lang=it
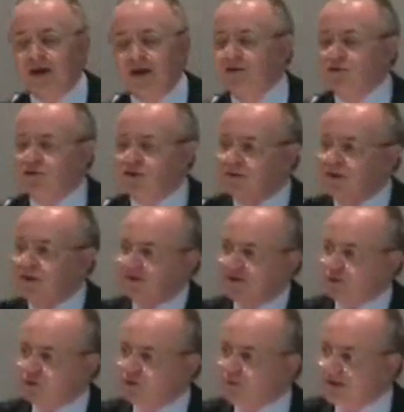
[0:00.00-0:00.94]
Ora, io non ho
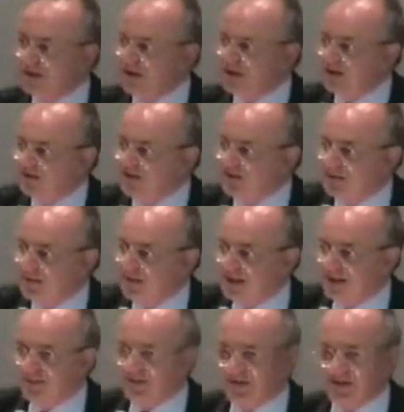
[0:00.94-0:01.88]
mai fatto il banchiere in
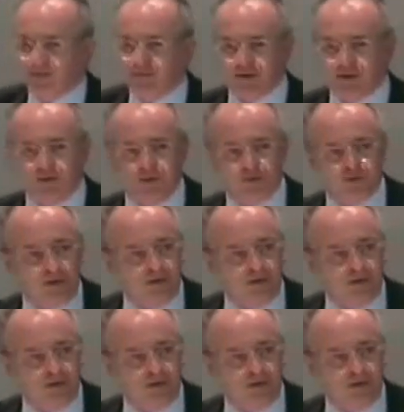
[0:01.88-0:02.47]
vita mia, ma se fosse